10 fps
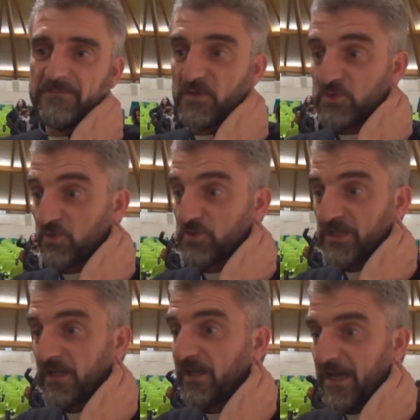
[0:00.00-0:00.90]
possono
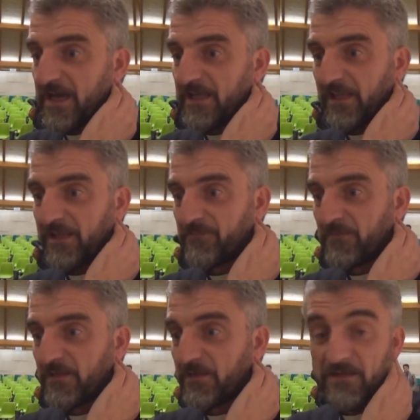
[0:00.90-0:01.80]
cercare
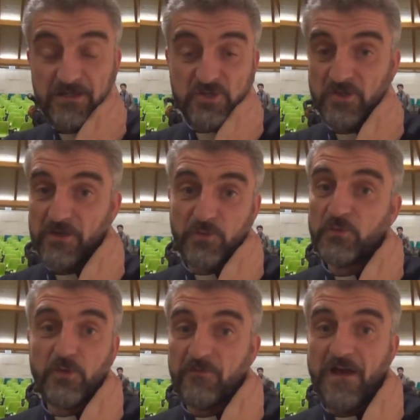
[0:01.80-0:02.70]
l'isola
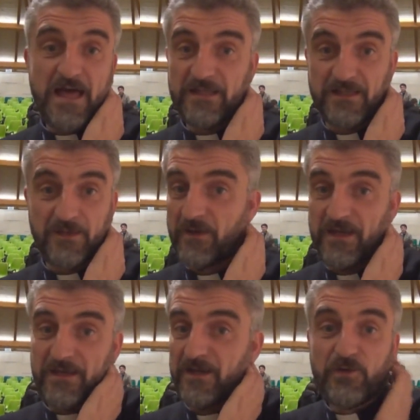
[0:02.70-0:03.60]
non trovata,
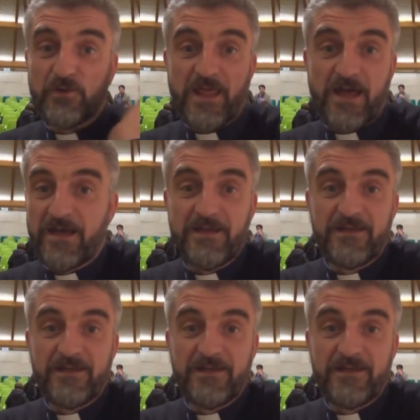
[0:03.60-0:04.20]
quella che ancora